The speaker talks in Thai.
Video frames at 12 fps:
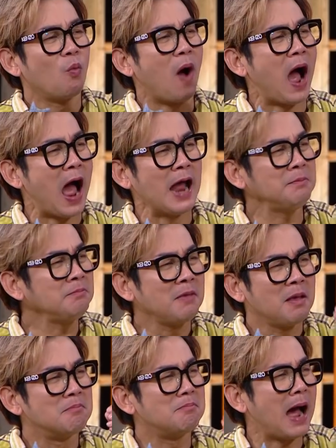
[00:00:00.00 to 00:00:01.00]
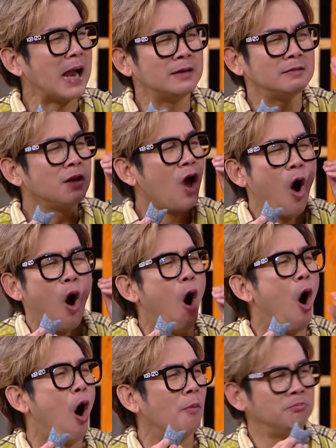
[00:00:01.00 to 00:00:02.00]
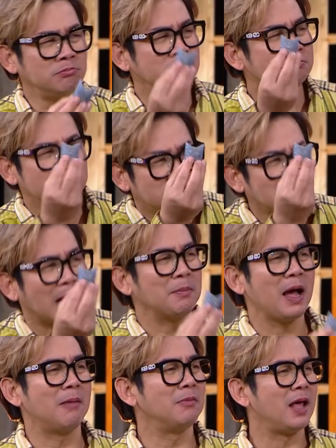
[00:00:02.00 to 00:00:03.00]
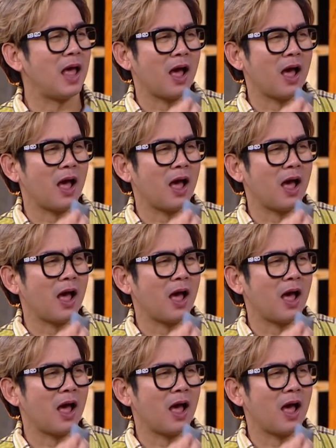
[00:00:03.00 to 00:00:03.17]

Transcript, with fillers: หวานมันหอม3 คำเลย